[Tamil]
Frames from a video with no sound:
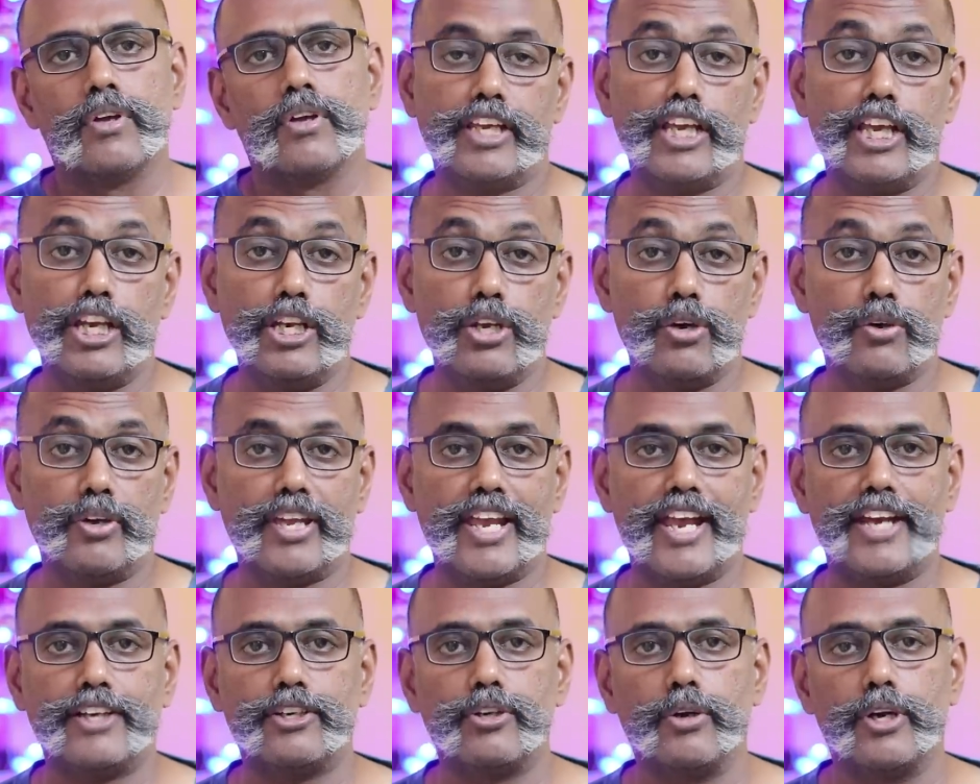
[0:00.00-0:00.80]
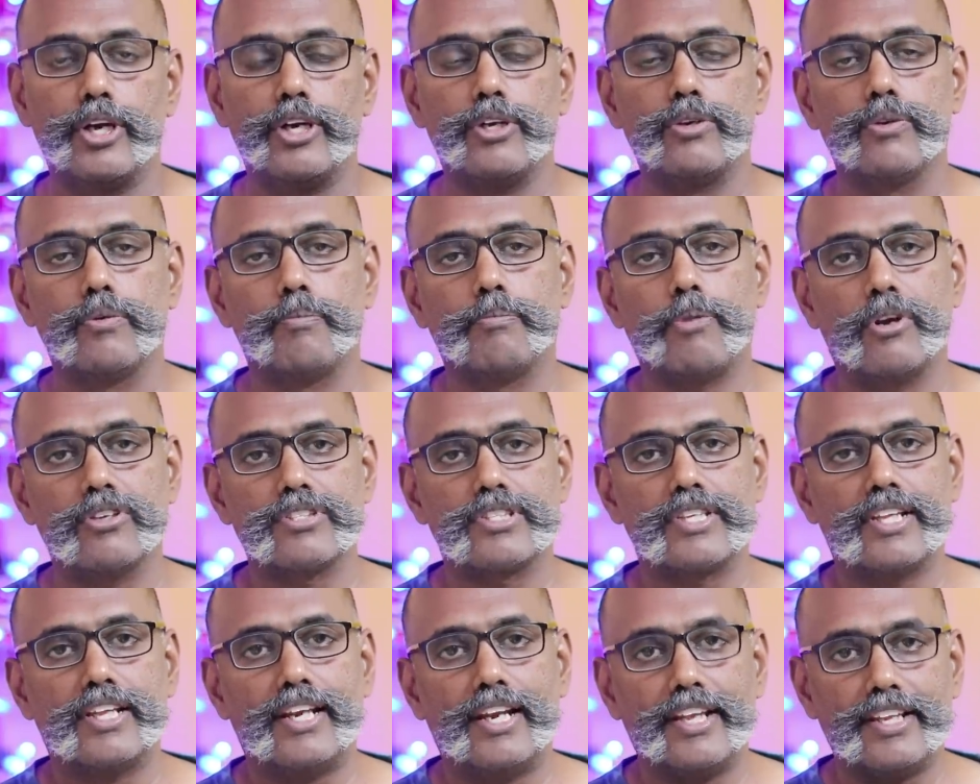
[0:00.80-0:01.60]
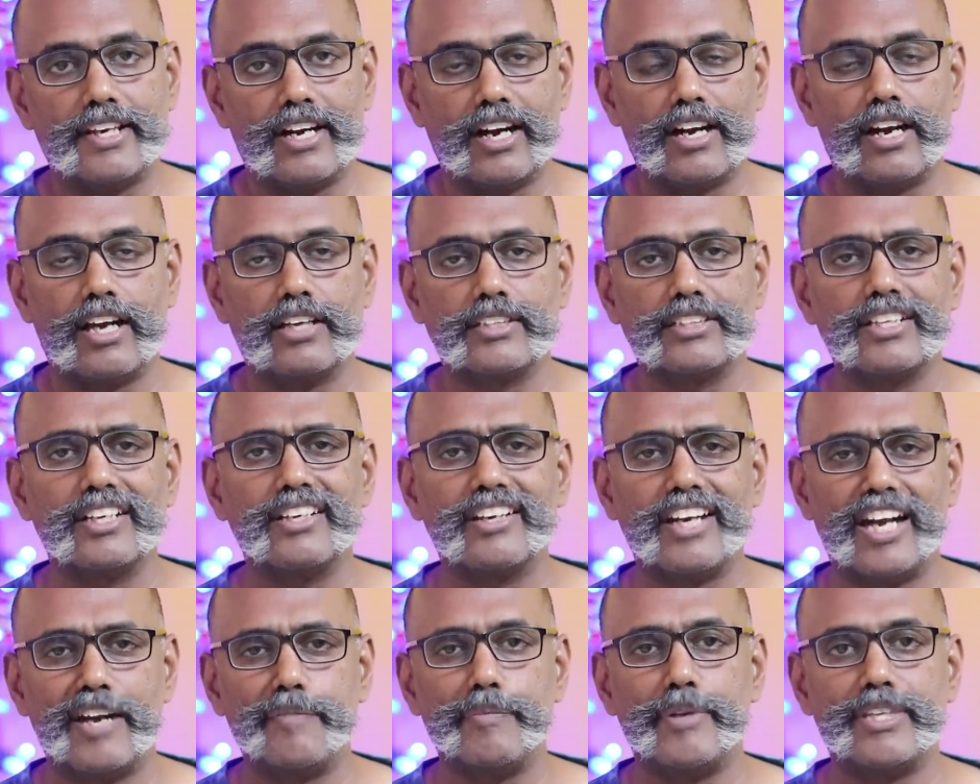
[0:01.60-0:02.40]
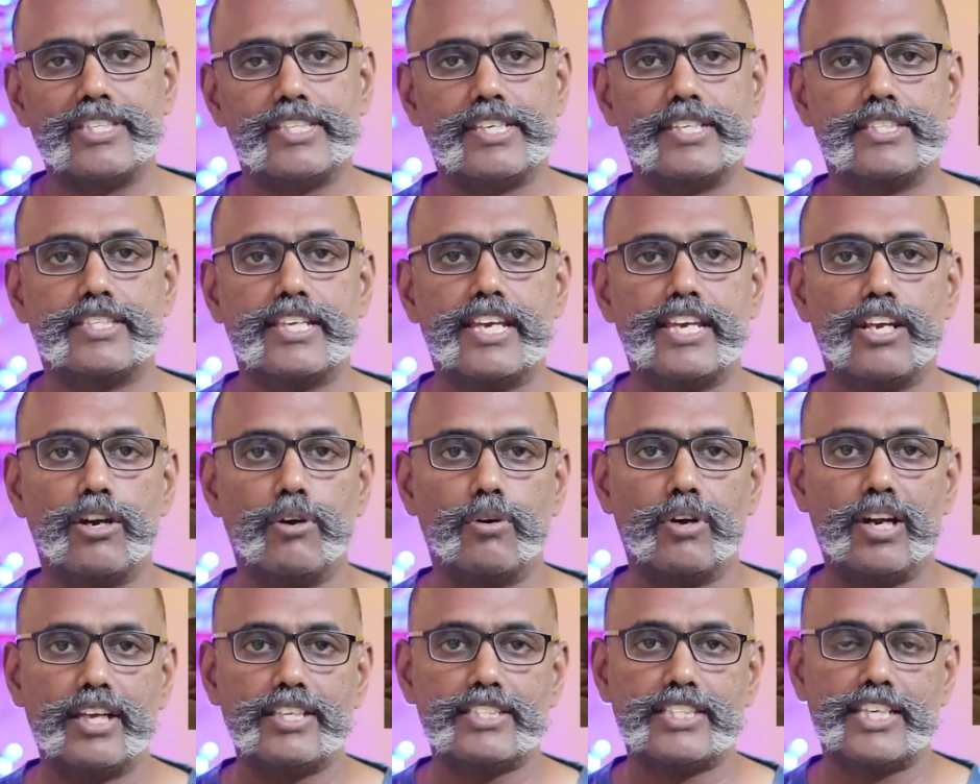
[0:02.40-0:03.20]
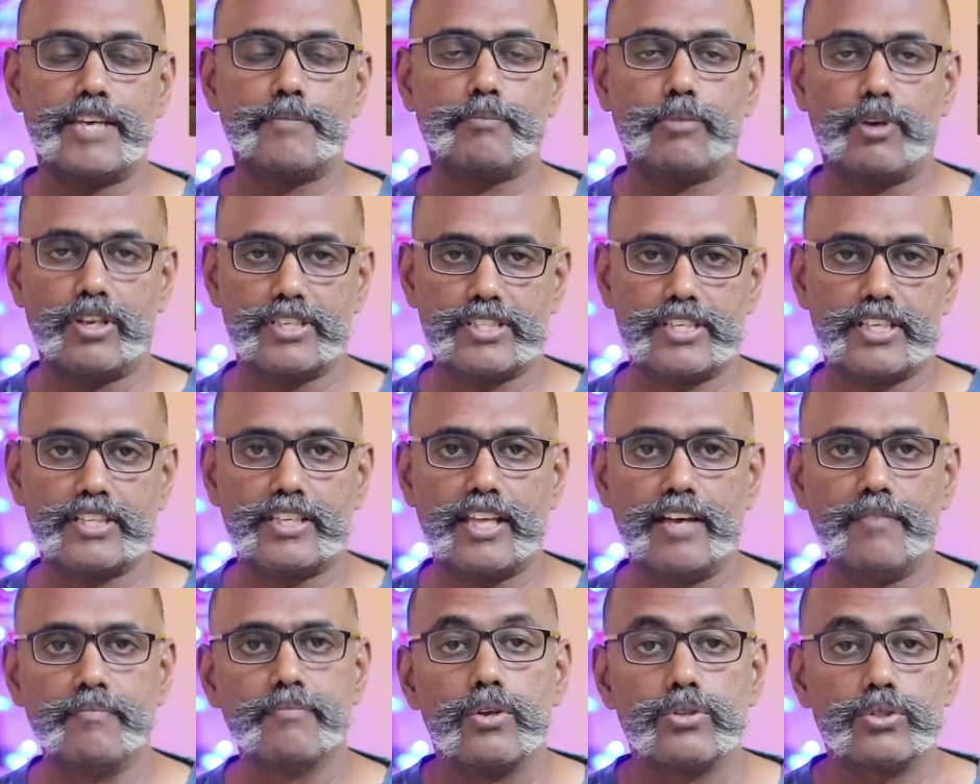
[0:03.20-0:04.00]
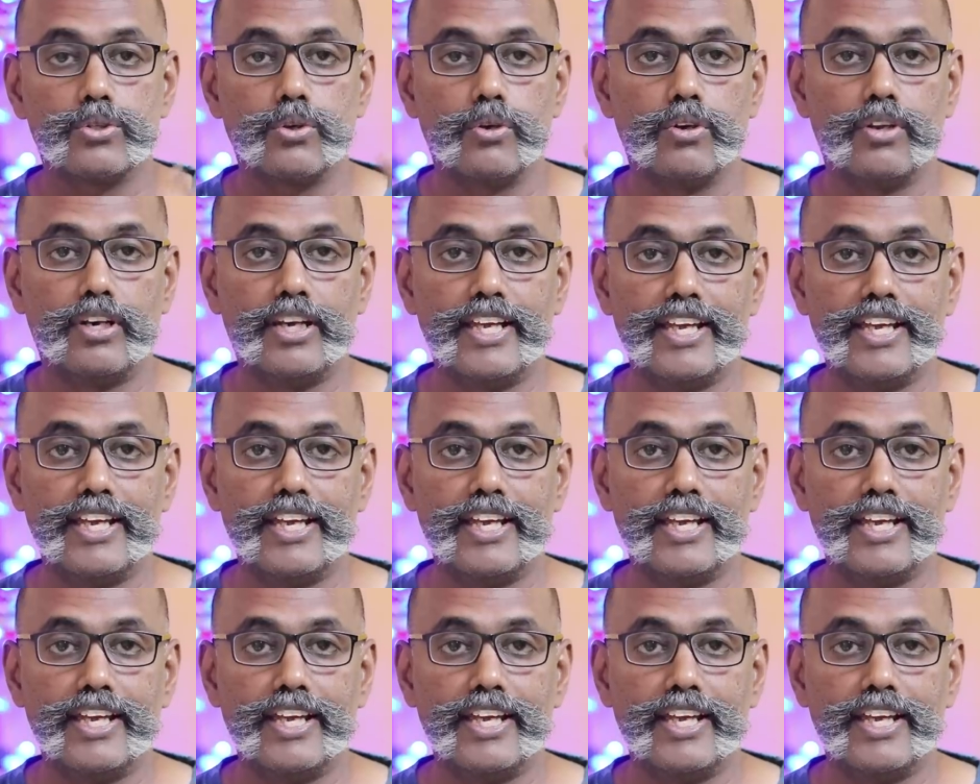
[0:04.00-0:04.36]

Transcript: ஹீலியோ ஏ டுவெண்ட்டி டூ ப்ராசஸரில் ரன் ஆகுது ரெட்மி சிக்ஸ் ஏல உள்ள சேம் ப்ராசஸ் தான் ஸோ